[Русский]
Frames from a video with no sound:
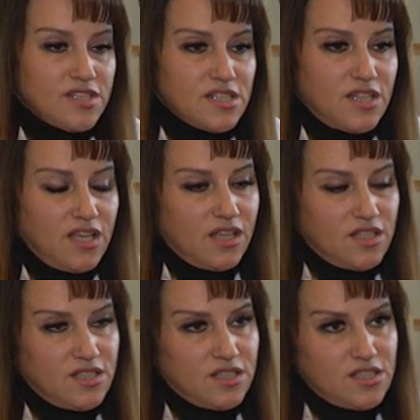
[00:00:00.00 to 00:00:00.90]
в
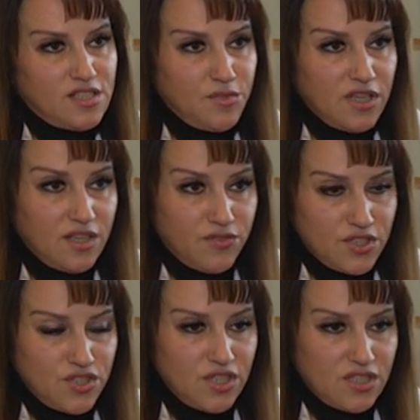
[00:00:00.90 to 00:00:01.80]
состоянии сделать семейные
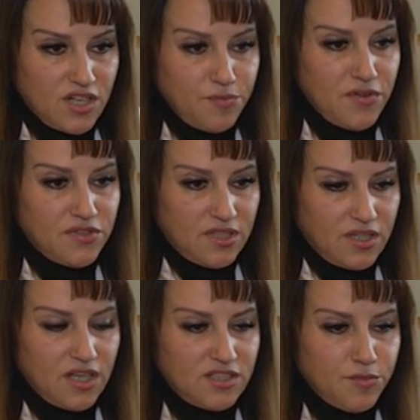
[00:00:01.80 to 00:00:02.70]
врачи и терапевты, это
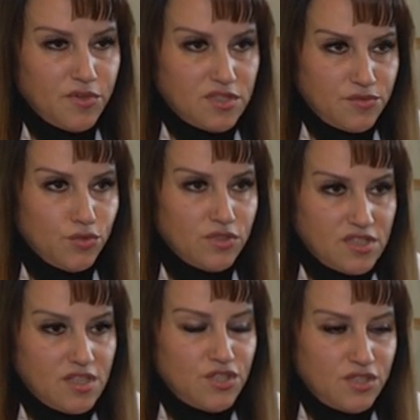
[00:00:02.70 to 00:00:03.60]
хотя бы раз в год
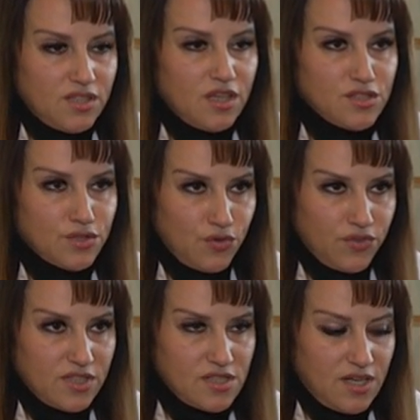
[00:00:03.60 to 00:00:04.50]
назначить анализ крови
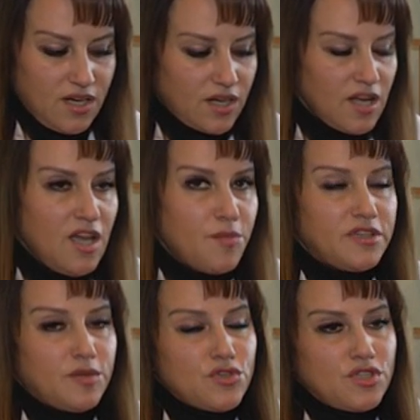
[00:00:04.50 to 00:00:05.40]
на сахар.
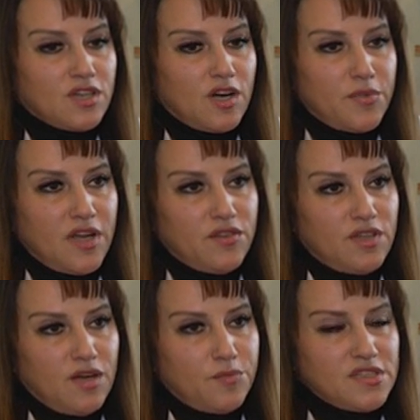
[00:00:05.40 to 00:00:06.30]
Потому что, как
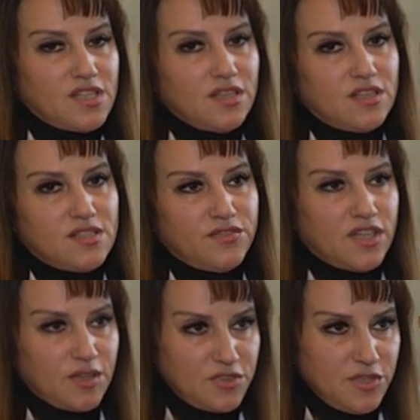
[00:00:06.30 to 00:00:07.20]
правило, пациенты со
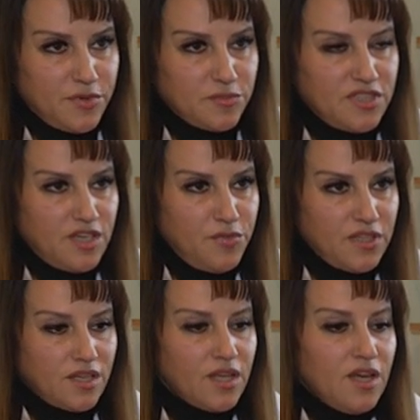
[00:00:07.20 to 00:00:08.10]
вторым типом
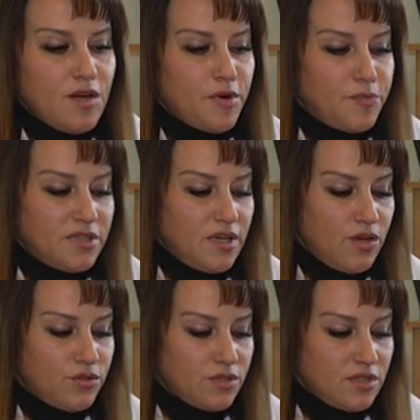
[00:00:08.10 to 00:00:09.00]
диабета
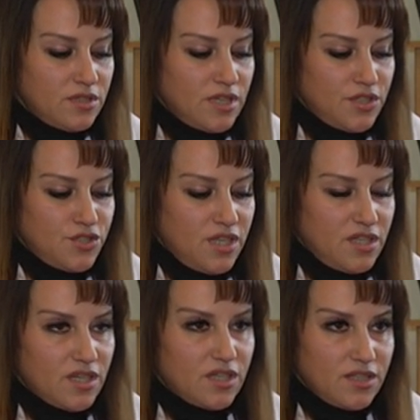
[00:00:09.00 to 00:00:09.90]
попадают на лечение к